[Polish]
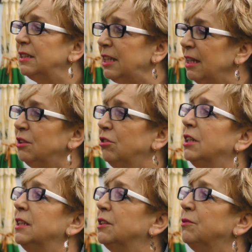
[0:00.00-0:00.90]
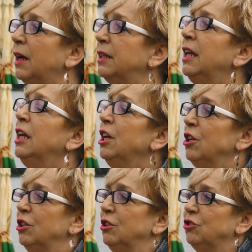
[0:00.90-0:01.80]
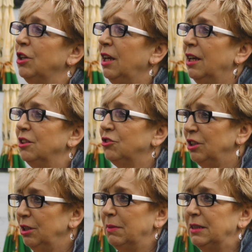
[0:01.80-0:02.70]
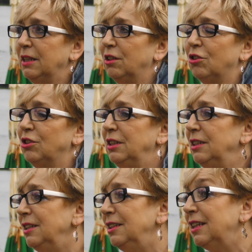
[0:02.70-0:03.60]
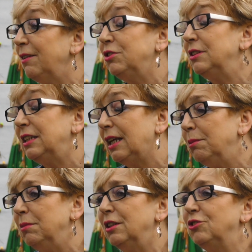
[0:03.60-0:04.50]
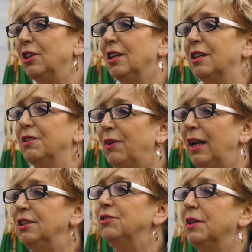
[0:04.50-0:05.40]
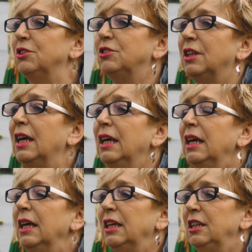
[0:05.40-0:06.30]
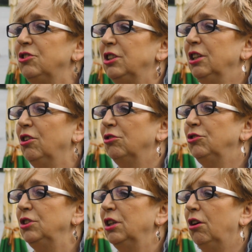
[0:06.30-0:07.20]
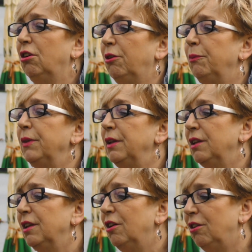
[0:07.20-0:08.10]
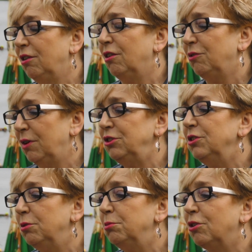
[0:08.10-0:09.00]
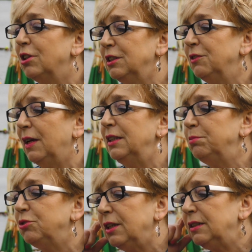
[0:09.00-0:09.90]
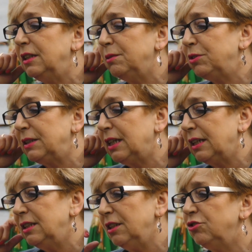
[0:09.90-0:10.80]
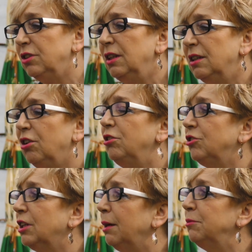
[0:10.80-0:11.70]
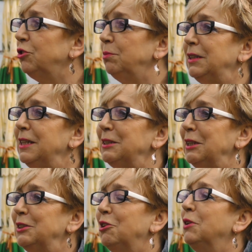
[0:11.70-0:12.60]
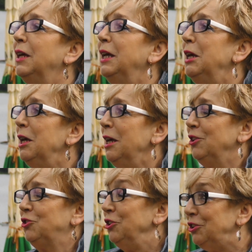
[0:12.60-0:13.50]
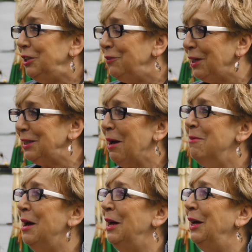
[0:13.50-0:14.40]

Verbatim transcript: jest tak zorganizowany, y, że, że nie ma zagrożeń. I, I, zawsze staram y, się chwalić właśnie, jeśli chodzi o, y, o, o, właśnie organizowane przez, przez harcerzy. No i czekamy, żeby ten sezon szczęśliwie nam